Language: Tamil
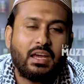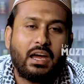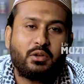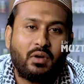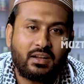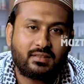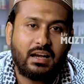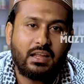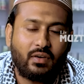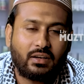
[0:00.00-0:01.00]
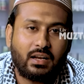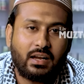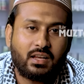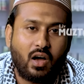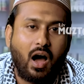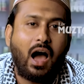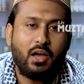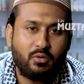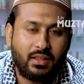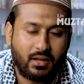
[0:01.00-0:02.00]
எந்த ஒரு சைடு எஃபெக்ட் இல்லாத
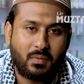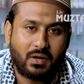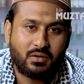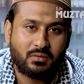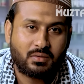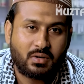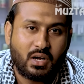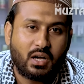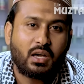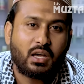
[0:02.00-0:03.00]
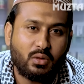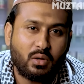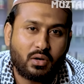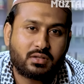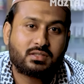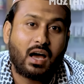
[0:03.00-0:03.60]
ஒரு ஆயுர்வேதம் இருந்தது இதுல